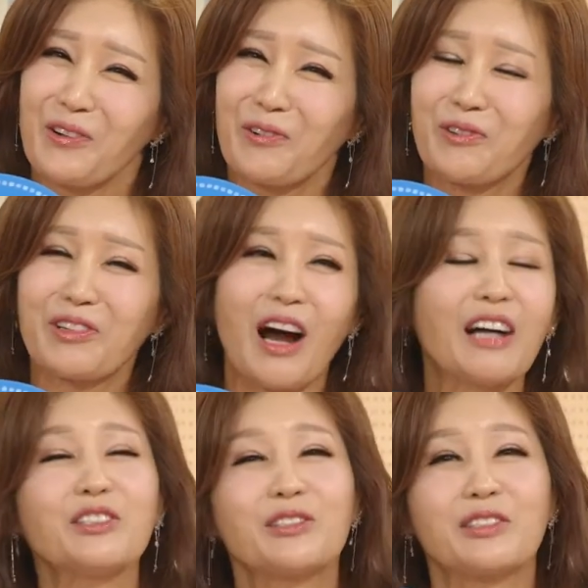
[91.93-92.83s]
고칠 수 없다.
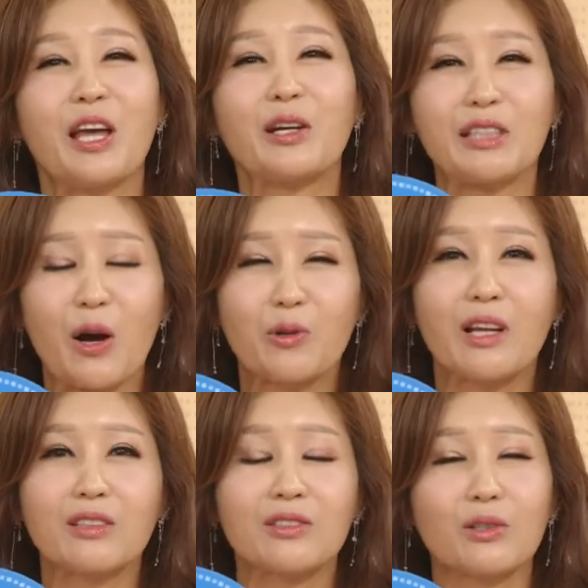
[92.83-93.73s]
아니 태,
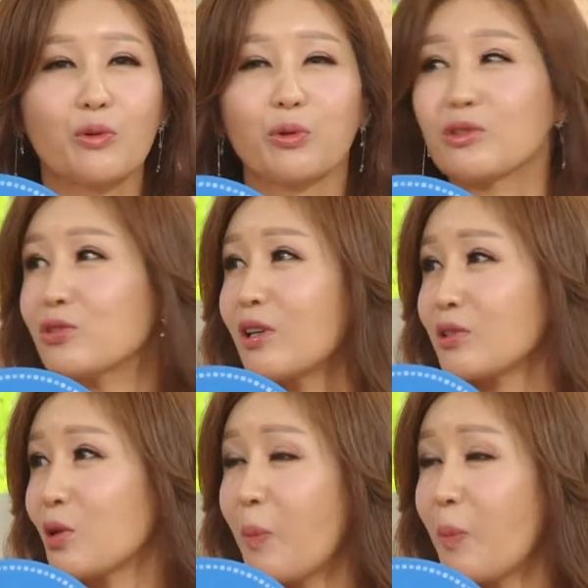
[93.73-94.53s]
타고났는데 이거 고칠 수가 있어요?